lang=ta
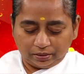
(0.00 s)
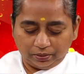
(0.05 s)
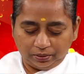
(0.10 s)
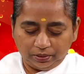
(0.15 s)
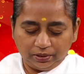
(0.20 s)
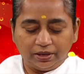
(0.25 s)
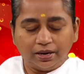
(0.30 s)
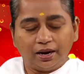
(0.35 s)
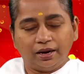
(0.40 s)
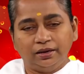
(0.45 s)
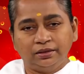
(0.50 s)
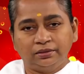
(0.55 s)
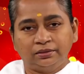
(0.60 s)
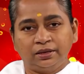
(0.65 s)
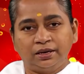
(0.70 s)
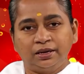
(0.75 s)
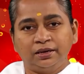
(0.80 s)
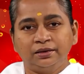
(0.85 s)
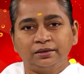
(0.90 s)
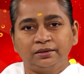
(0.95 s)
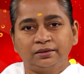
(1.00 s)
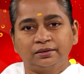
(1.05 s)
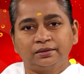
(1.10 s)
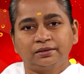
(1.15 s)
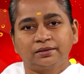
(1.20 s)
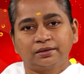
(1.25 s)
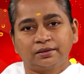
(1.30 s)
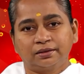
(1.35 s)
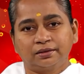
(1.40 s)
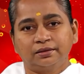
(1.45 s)
ஒரு காலத்துல
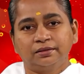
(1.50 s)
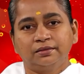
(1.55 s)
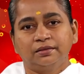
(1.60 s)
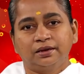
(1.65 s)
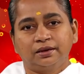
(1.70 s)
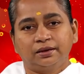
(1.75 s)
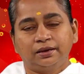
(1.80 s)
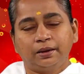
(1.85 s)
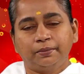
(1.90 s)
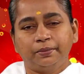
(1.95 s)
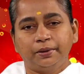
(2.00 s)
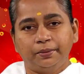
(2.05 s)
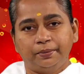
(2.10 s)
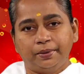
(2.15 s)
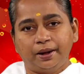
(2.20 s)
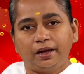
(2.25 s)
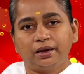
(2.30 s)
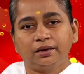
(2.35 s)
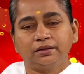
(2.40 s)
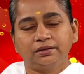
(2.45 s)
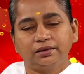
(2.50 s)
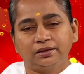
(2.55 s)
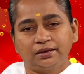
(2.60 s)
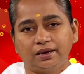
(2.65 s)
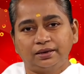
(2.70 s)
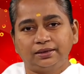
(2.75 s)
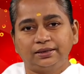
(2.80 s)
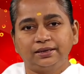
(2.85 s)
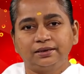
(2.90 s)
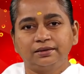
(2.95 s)
நம்ம பாரத
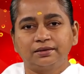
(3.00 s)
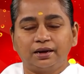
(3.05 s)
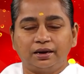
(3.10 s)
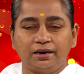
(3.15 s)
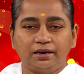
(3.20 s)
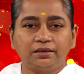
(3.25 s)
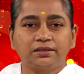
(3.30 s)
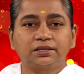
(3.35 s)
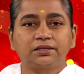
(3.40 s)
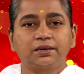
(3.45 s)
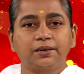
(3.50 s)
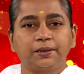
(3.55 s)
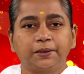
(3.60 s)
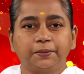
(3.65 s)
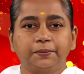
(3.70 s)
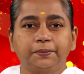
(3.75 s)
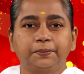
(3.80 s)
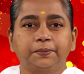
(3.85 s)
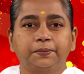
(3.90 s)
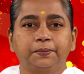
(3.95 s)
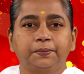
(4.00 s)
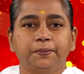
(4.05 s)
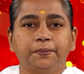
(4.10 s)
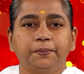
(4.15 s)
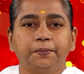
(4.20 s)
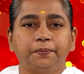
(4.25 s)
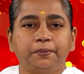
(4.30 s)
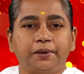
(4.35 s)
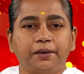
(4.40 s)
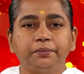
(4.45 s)
நாட்டின் கலாச்சாரம்
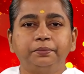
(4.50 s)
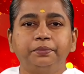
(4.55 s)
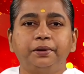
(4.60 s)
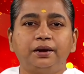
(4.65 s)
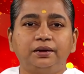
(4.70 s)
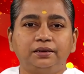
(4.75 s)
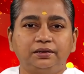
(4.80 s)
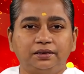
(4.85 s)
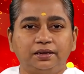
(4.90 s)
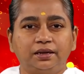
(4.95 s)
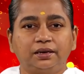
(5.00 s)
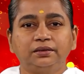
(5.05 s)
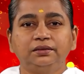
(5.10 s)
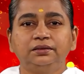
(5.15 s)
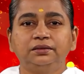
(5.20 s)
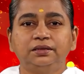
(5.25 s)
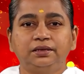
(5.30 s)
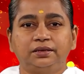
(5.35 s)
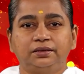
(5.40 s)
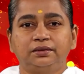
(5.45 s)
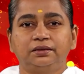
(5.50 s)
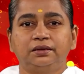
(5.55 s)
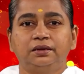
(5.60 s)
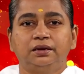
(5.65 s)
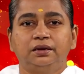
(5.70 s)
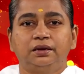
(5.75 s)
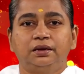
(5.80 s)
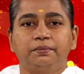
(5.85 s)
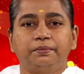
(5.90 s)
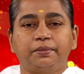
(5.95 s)
பண்பாடு நிறைந்த
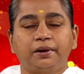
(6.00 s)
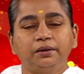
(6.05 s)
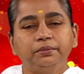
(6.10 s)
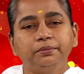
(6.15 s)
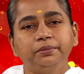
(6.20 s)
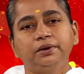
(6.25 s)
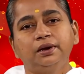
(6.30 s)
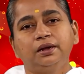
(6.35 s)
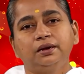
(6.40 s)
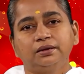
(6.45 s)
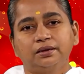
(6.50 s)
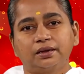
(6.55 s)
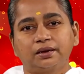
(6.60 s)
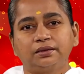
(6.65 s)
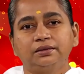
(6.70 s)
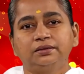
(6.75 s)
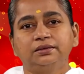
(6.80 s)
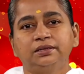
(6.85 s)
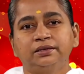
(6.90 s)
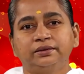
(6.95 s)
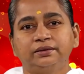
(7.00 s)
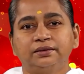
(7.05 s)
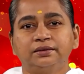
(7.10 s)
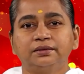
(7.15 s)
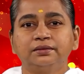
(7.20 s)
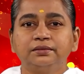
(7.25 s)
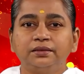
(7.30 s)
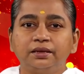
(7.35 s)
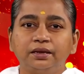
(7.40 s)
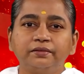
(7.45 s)
பண்புகள் நிறைந்த
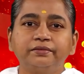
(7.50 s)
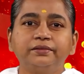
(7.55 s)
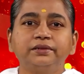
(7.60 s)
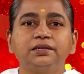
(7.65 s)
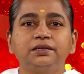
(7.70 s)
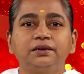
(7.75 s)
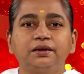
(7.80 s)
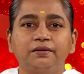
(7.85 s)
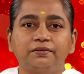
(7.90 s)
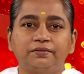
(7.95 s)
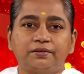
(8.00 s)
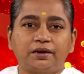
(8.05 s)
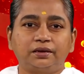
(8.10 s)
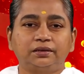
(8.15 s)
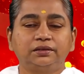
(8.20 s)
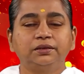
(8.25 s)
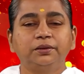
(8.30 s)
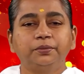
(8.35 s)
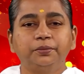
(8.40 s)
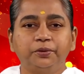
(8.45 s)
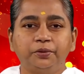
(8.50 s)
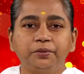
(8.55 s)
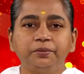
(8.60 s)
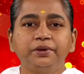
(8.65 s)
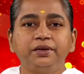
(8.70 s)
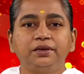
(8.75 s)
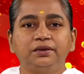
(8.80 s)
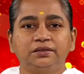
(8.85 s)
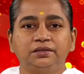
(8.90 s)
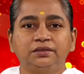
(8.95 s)
தேவதைகள் வாழ்ந்த
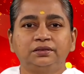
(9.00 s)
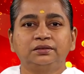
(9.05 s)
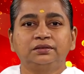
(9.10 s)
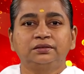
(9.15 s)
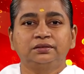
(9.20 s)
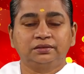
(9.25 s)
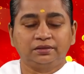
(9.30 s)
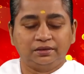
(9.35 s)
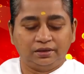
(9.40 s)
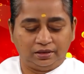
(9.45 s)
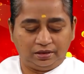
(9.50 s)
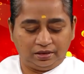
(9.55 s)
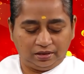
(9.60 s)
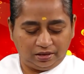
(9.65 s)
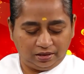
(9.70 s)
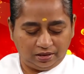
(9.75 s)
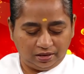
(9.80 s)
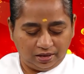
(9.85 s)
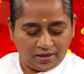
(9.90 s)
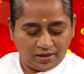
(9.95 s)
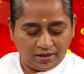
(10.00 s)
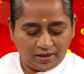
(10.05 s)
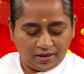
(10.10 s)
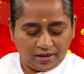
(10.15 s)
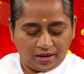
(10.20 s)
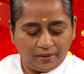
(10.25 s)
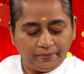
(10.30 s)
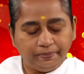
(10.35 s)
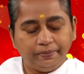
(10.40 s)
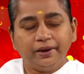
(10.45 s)
பூமி இது
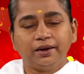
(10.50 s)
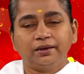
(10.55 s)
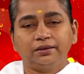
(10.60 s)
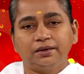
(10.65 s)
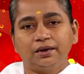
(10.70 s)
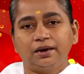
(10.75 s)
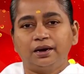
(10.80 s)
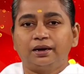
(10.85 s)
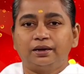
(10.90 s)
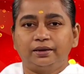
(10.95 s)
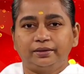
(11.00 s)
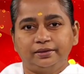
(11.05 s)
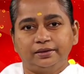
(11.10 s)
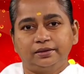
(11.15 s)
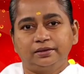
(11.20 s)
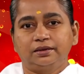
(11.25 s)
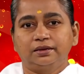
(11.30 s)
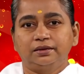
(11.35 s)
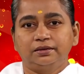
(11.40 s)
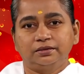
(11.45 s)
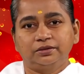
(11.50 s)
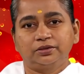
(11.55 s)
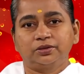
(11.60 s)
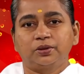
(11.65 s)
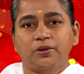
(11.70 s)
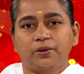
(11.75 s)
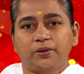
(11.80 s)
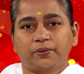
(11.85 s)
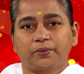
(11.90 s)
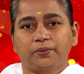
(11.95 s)
அப்ப அதான் ஆரியர்கள்னு
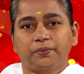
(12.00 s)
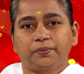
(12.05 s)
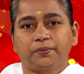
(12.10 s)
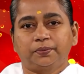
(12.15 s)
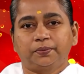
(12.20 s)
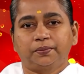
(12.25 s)
சொல்றோம்